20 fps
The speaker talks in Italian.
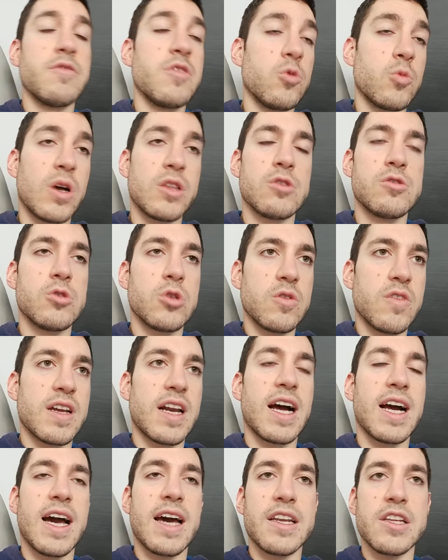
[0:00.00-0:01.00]
fin quando si
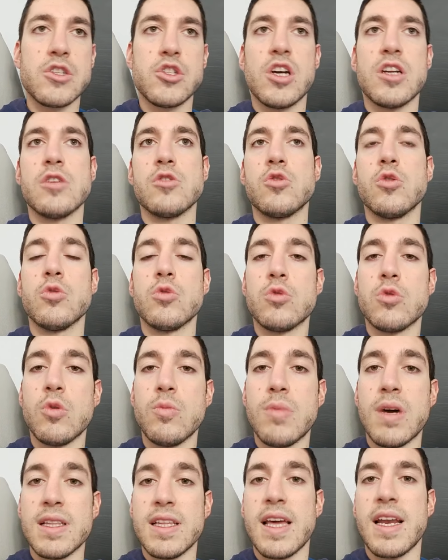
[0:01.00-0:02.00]
troverà a gareggiare sotto
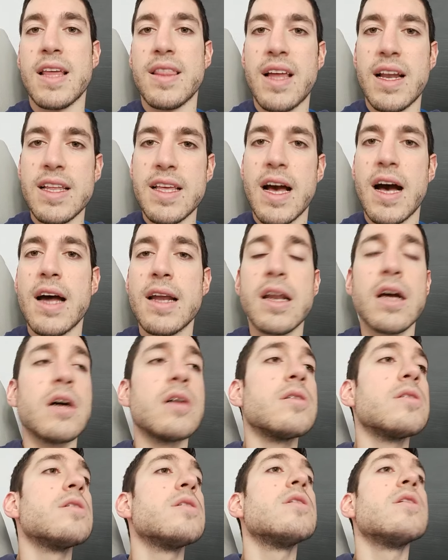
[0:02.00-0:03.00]
bandiera
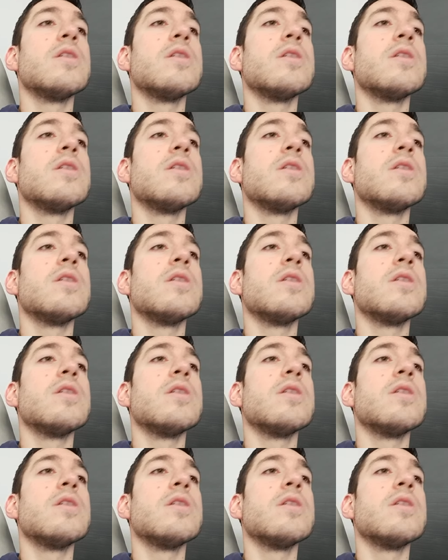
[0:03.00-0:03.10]
italiana,